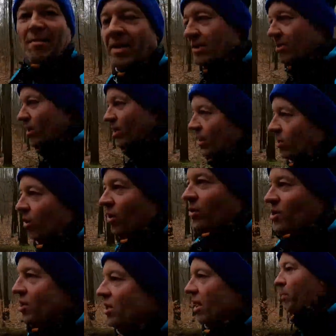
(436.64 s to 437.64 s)
man sollte
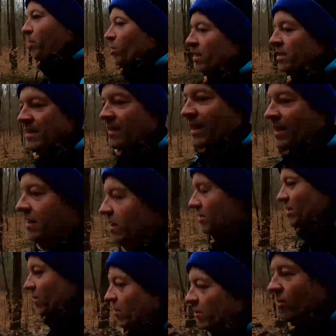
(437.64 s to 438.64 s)
gar nicht nach Puls
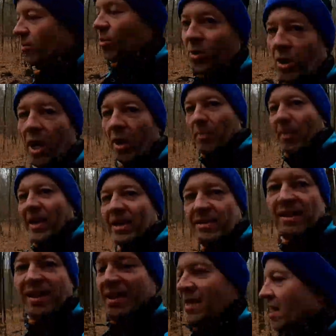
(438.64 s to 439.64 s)
trainieren, sondern nur nach
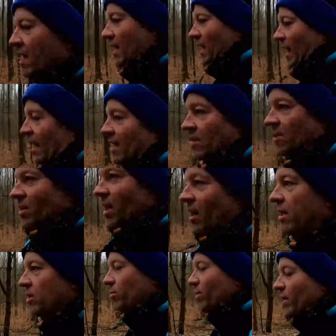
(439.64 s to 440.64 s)
Pace, also
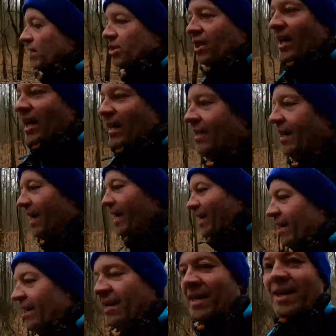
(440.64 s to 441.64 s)
nach Geschwindigkeit.
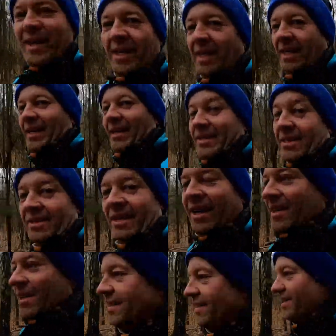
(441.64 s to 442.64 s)
Die
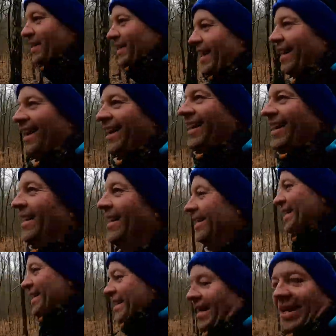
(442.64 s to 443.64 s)
Sache ist die,
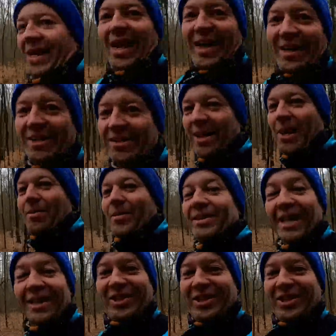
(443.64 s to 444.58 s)
er ist damit